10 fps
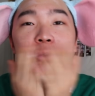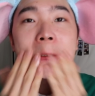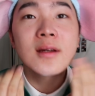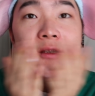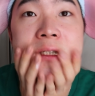
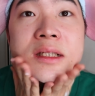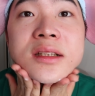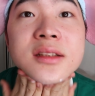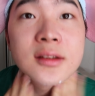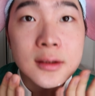びやすい
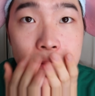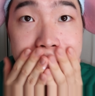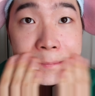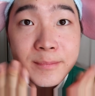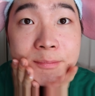感じの。
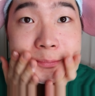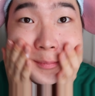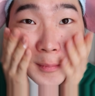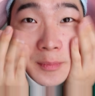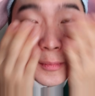
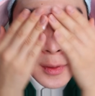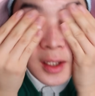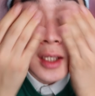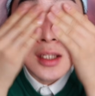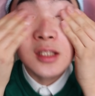
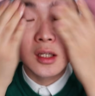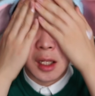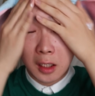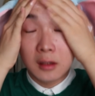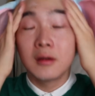いいんじゃな
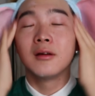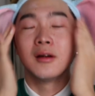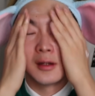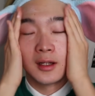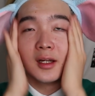
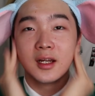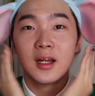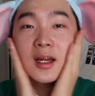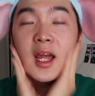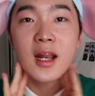
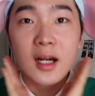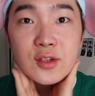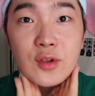い？なんか